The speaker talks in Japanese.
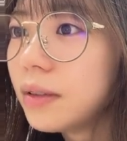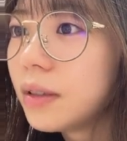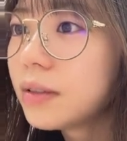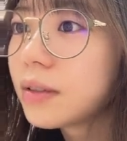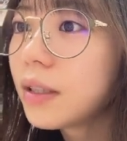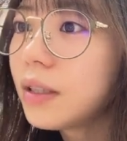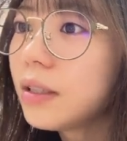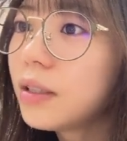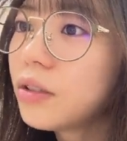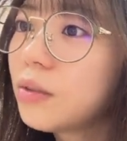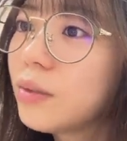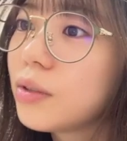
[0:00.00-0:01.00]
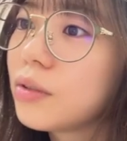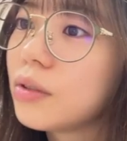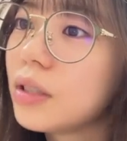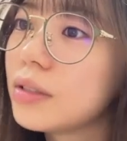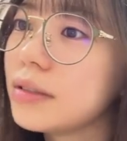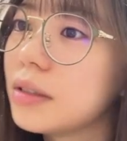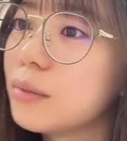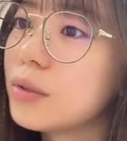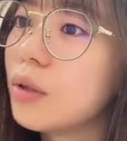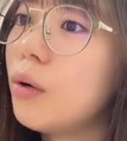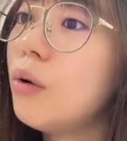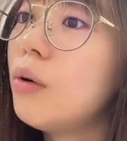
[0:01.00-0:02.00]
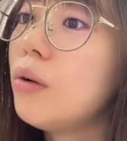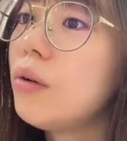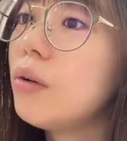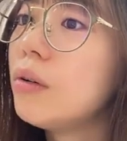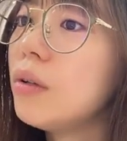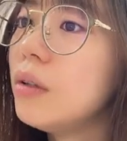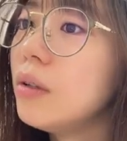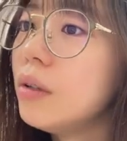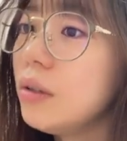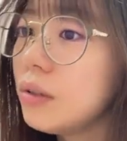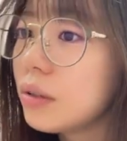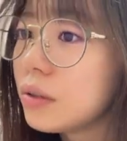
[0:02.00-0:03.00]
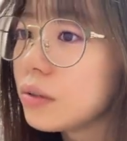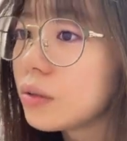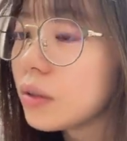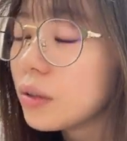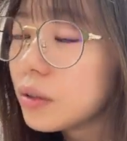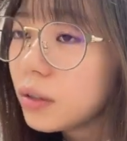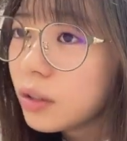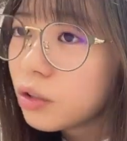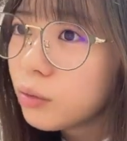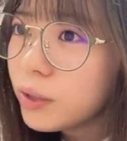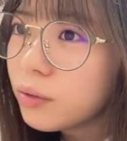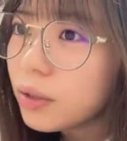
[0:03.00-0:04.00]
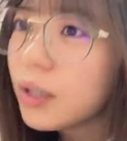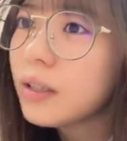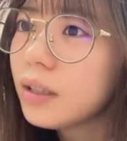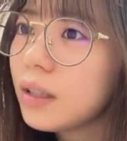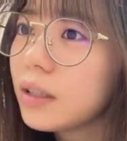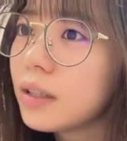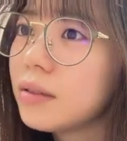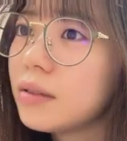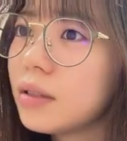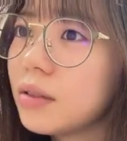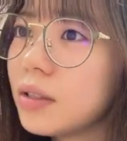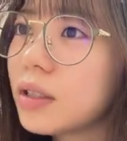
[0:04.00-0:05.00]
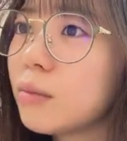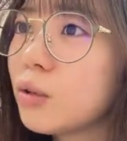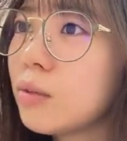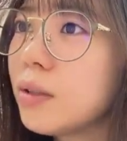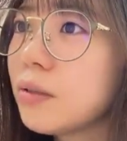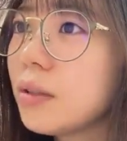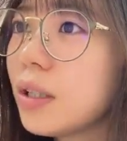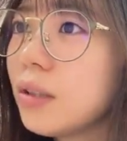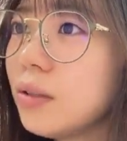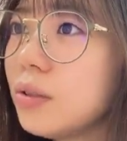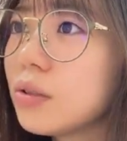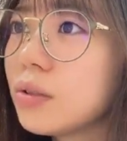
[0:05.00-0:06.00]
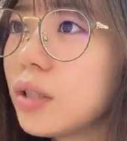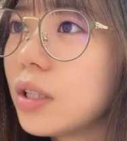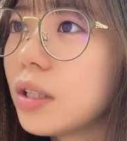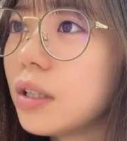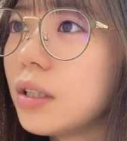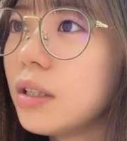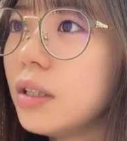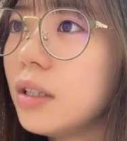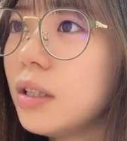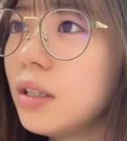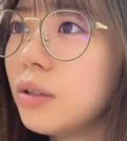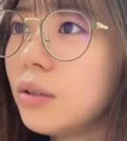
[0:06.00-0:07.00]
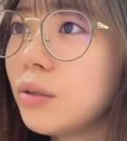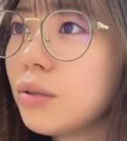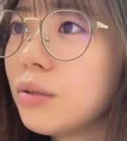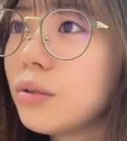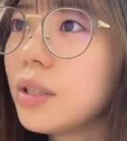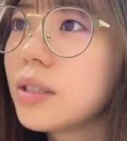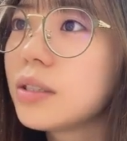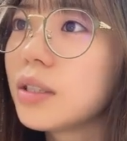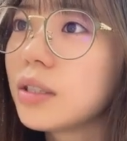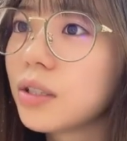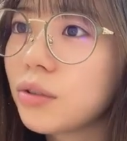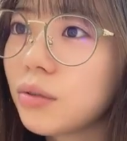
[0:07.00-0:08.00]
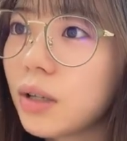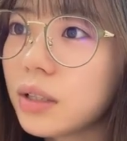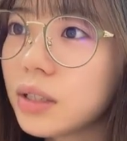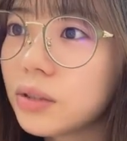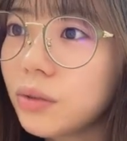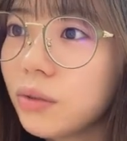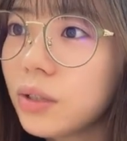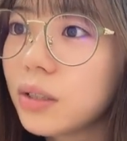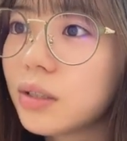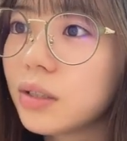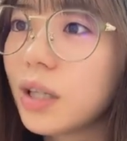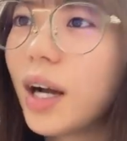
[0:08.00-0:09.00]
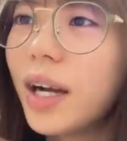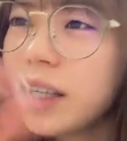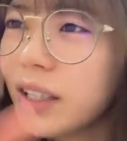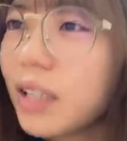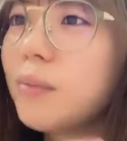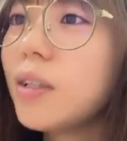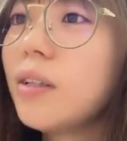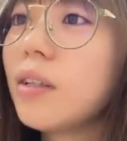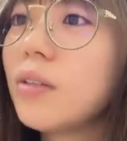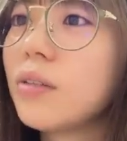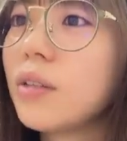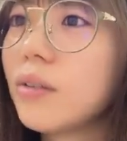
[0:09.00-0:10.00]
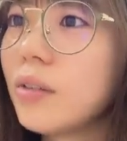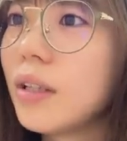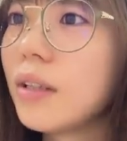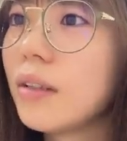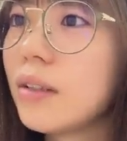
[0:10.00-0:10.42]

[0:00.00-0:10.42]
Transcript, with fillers: 夏カレーにトマトとナスねあいいねそれトマト缶ならいけるんだよねしかもトマト缶のそのなんかドロドロのやつじゃなくてちょっと形残ったやつあじゃんあれならまだいけるんだよね